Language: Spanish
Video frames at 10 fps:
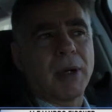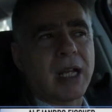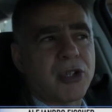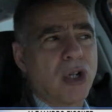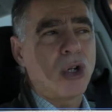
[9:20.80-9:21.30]

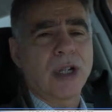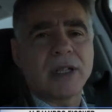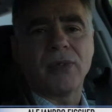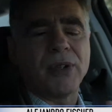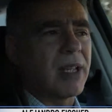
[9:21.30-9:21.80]

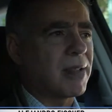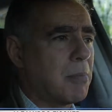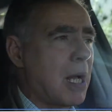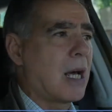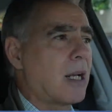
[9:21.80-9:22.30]
vacaciones el fin de
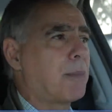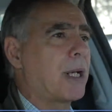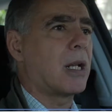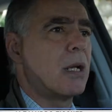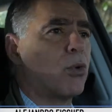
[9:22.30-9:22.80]
semana,
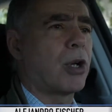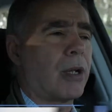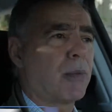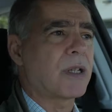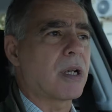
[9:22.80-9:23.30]
para que la
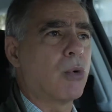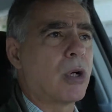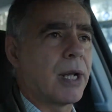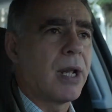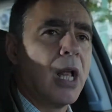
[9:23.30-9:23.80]
mujer vaya a
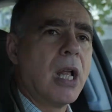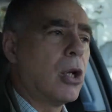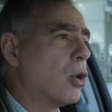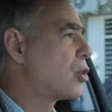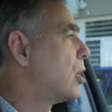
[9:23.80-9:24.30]
buscar
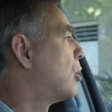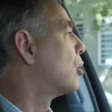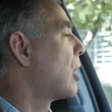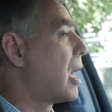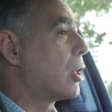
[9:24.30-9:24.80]
los
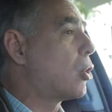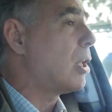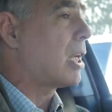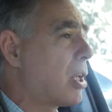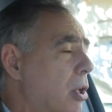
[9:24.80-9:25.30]
chicos al
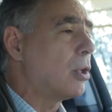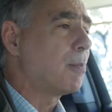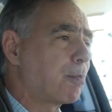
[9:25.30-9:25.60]
colegio.